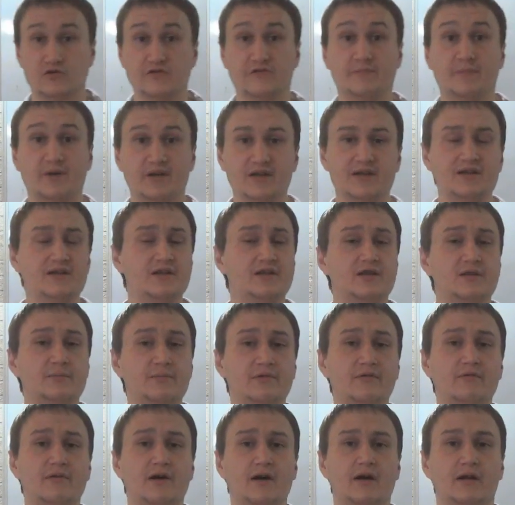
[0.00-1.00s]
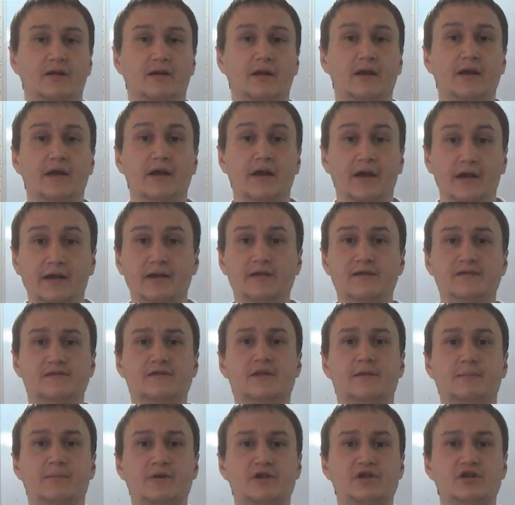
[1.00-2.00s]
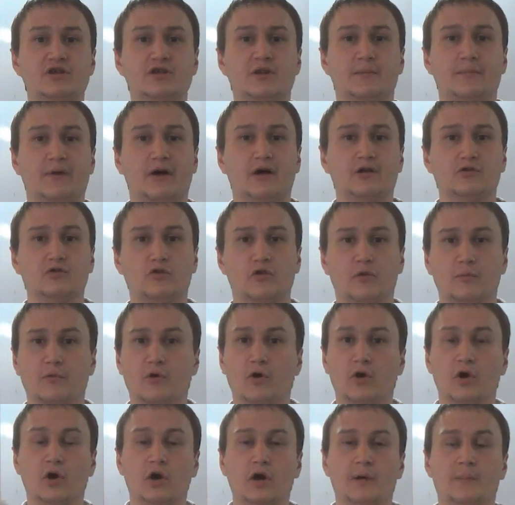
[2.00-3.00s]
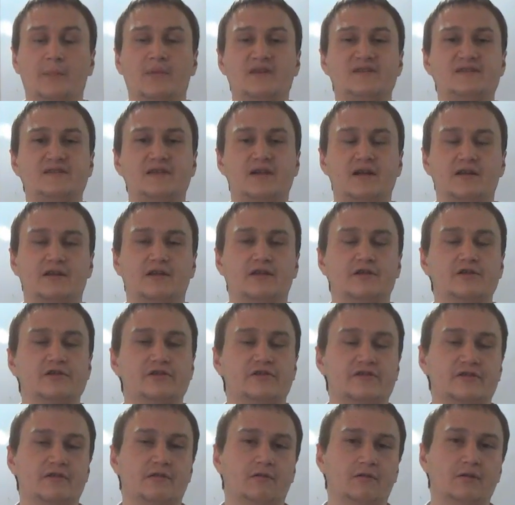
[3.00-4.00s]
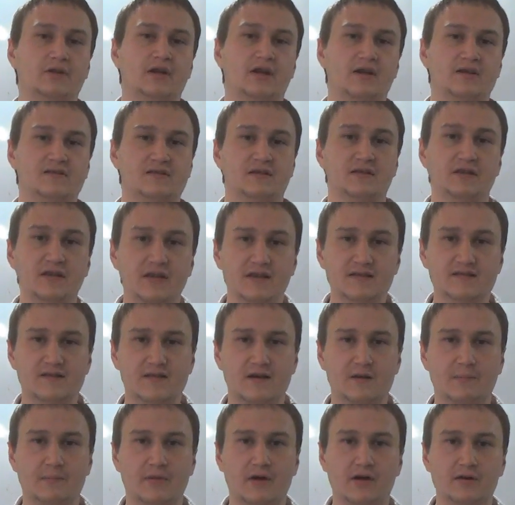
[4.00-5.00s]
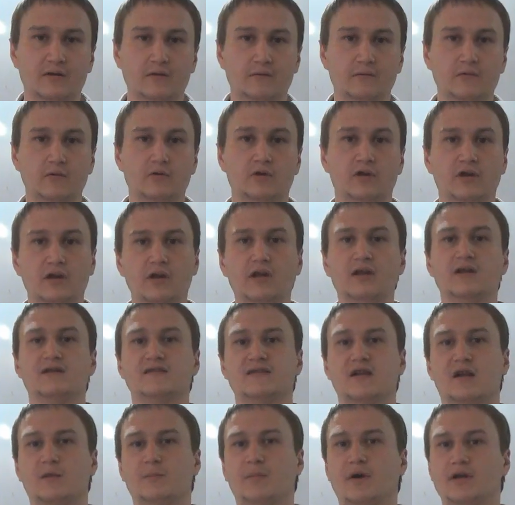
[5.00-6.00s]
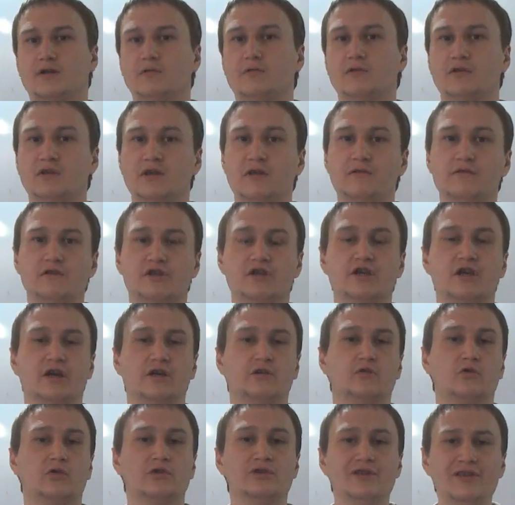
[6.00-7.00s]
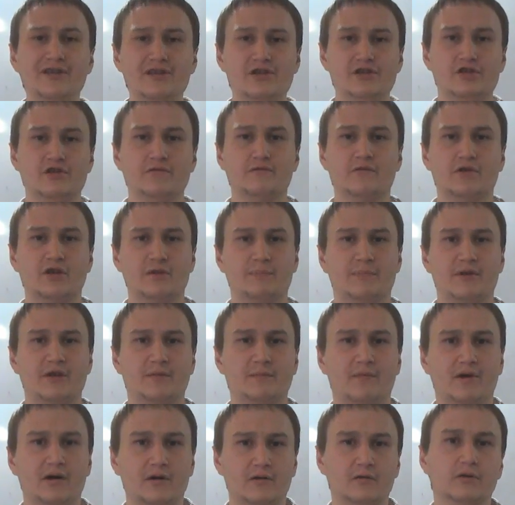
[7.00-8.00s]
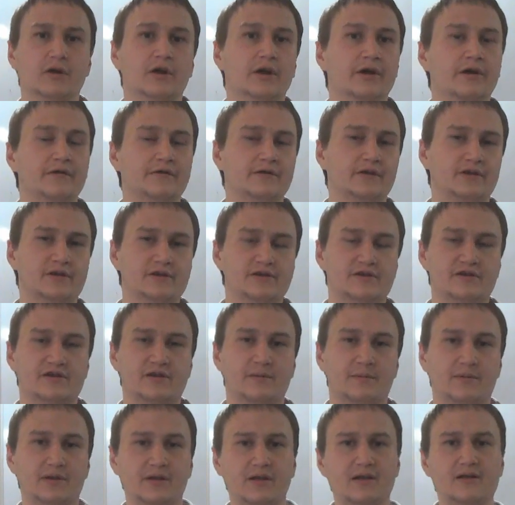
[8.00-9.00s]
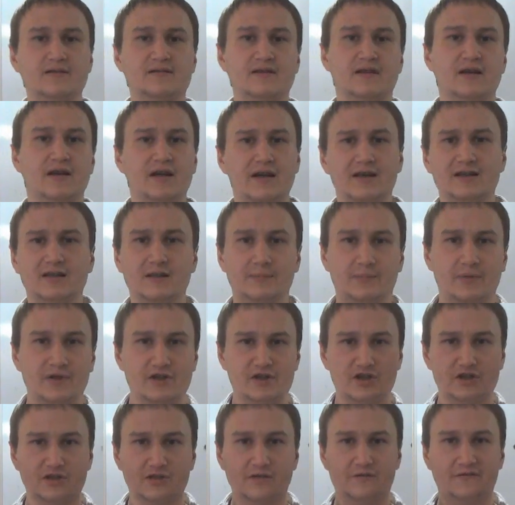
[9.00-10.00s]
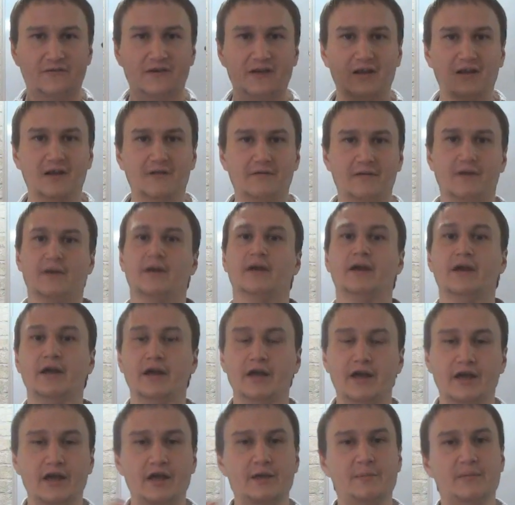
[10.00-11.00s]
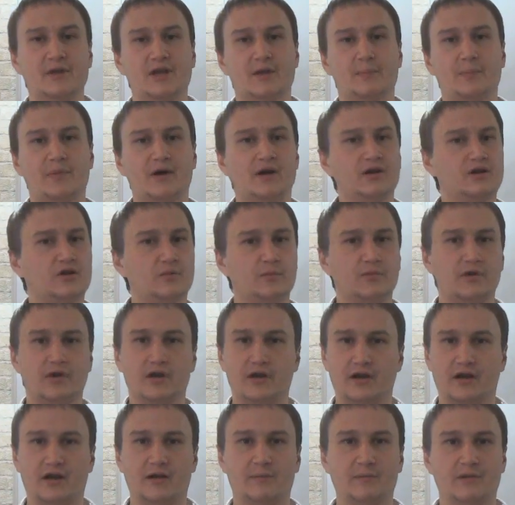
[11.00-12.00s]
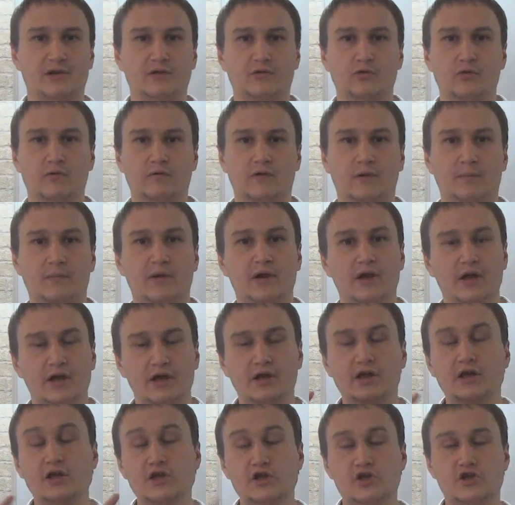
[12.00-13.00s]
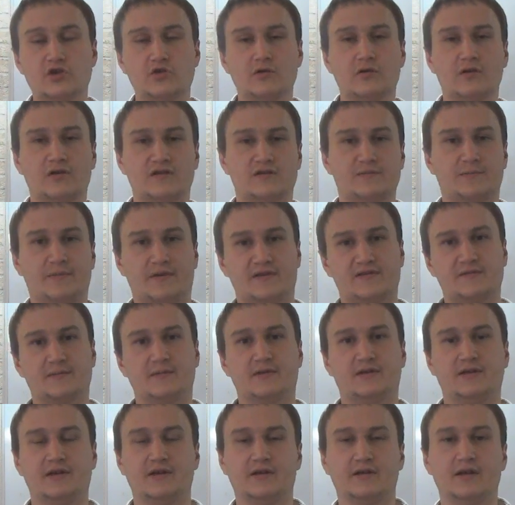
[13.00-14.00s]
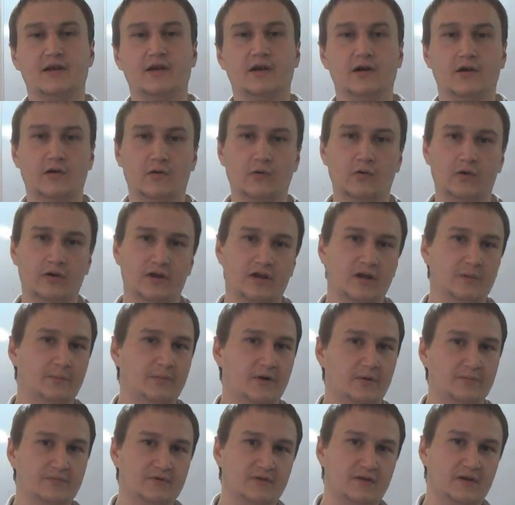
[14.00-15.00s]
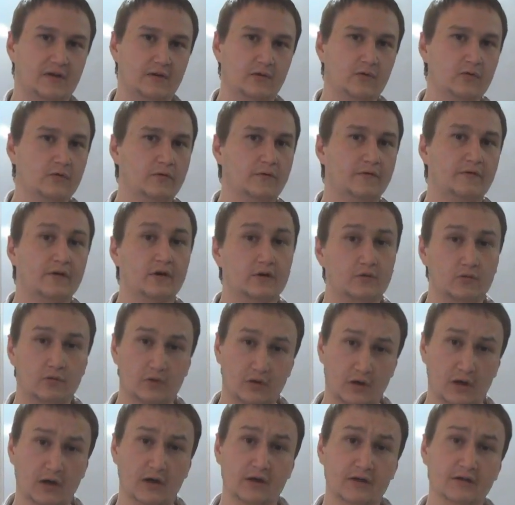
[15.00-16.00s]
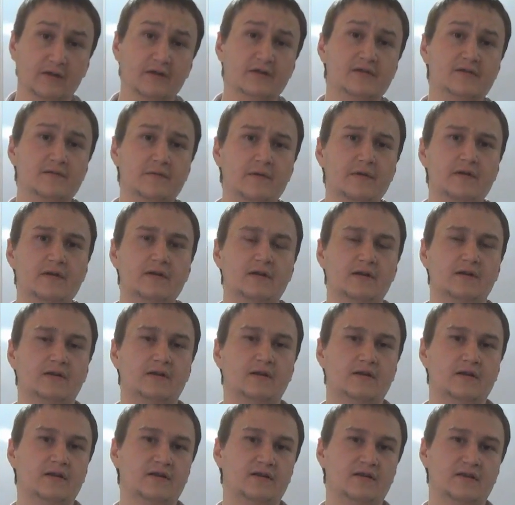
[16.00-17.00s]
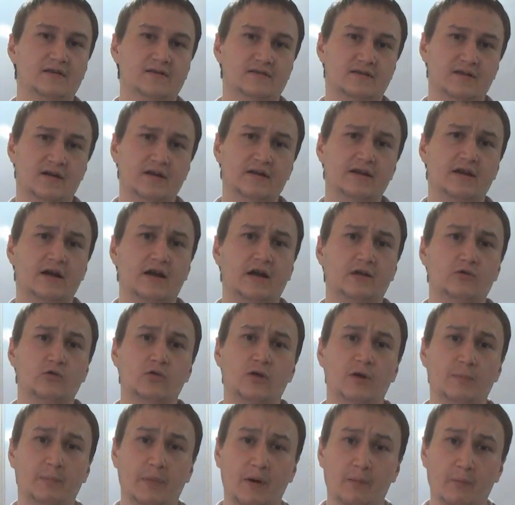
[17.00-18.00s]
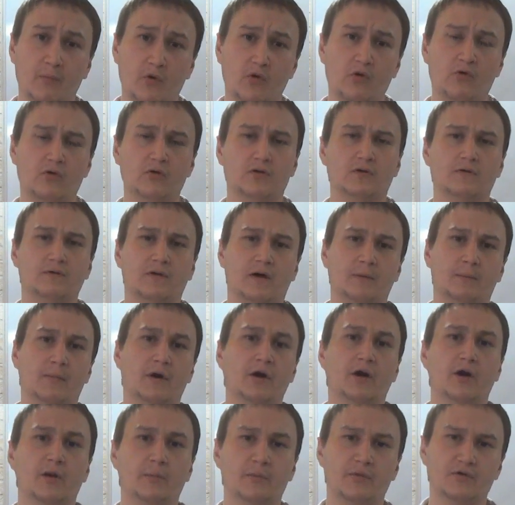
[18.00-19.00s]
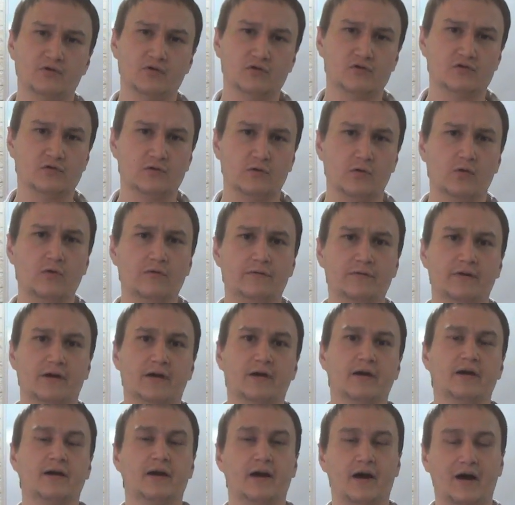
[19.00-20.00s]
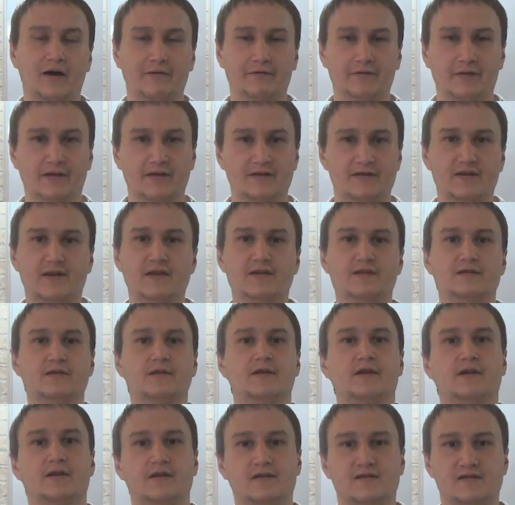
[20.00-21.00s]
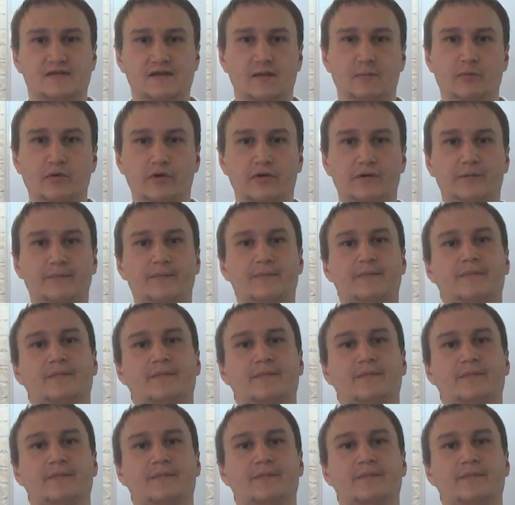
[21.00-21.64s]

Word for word: совпадений не бывает. Единственная причина, по которому мастера технического анализа не зарабатывают или зарабатывают новички, которые ничего не понимают в техническом техническом анализе – это причина в голове. Именно поэтому я рекомендую вам еще раз просмотреть ролики про психологию, в которых действительно даны те знания, которые помогут вам, безусловно, овладеть собой.